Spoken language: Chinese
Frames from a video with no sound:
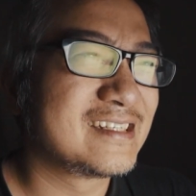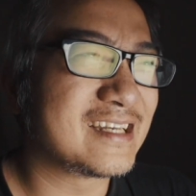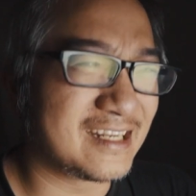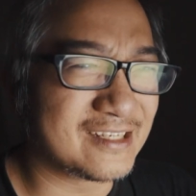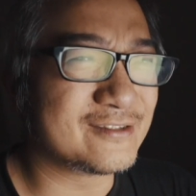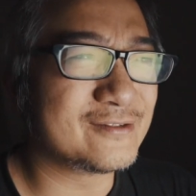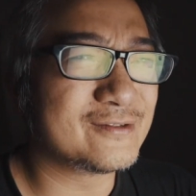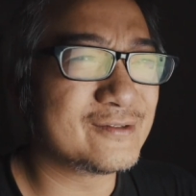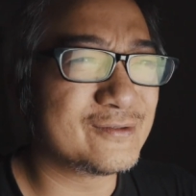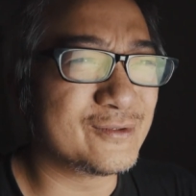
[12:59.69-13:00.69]
可
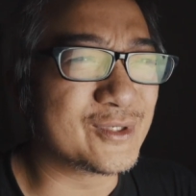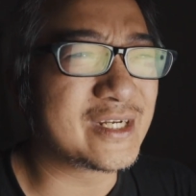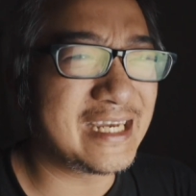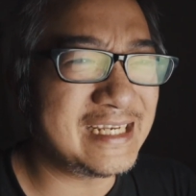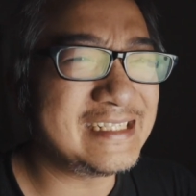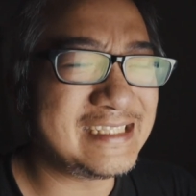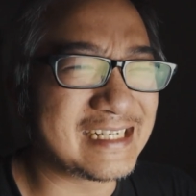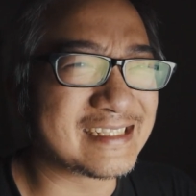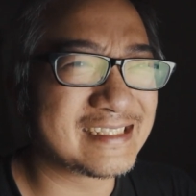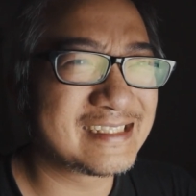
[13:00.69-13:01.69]
能我可以
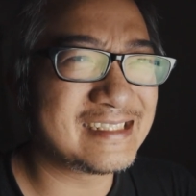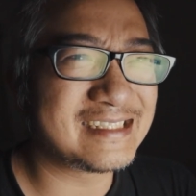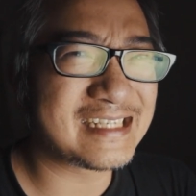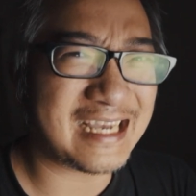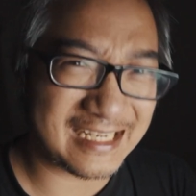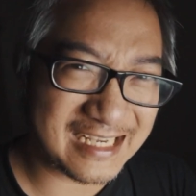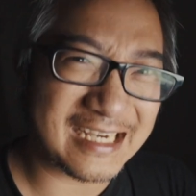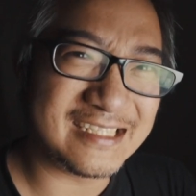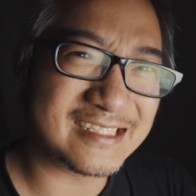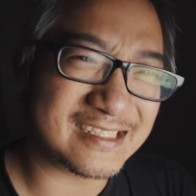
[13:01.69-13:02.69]
讲是才
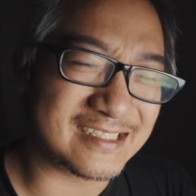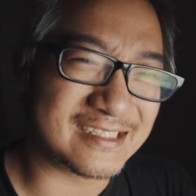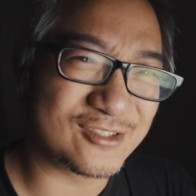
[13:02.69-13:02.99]
开始，